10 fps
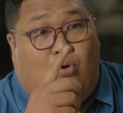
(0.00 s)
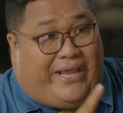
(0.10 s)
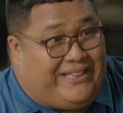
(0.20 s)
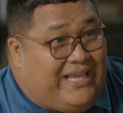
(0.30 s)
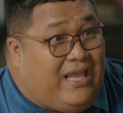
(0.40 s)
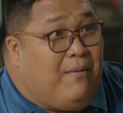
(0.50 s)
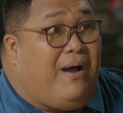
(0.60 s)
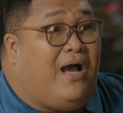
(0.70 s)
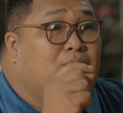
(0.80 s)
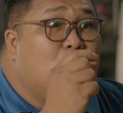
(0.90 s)
bulu ketek,
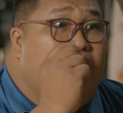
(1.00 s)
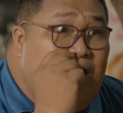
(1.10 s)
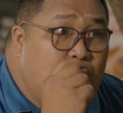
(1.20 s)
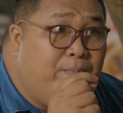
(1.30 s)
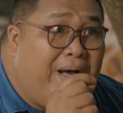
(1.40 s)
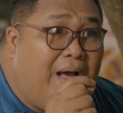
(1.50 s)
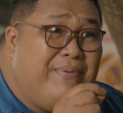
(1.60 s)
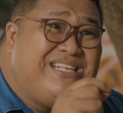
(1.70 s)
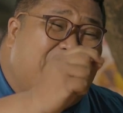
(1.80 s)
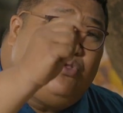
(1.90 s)
bahkan bulu hidung Pak,
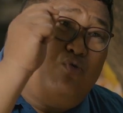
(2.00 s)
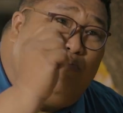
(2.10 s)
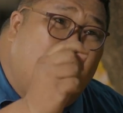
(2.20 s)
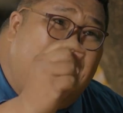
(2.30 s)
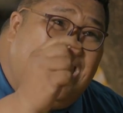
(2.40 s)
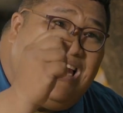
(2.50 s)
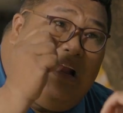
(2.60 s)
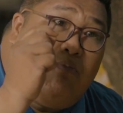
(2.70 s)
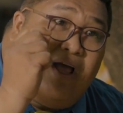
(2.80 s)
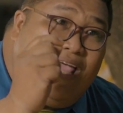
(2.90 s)
bisa tumbuh dari
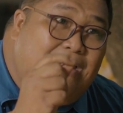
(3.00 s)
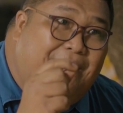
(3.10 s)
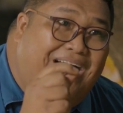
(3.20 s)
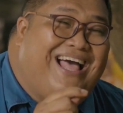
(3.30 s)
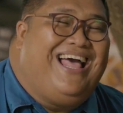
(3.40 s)
lidah buaya ini Pak.